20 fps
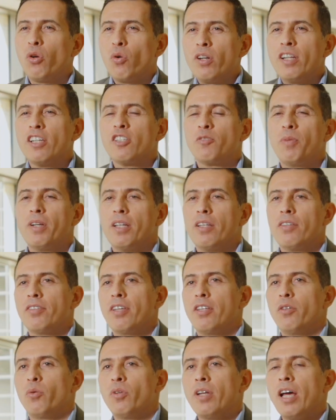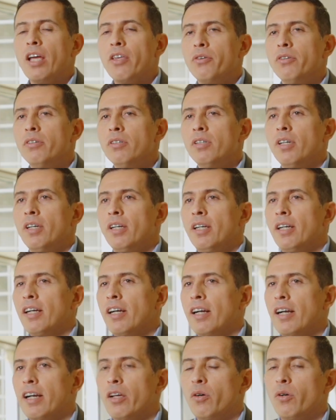con la experiencia de un año,
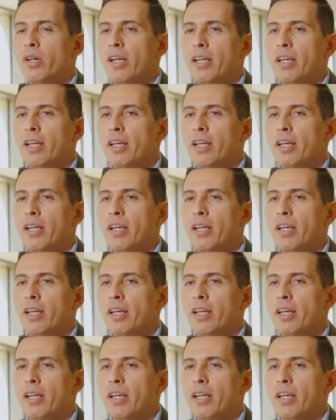creo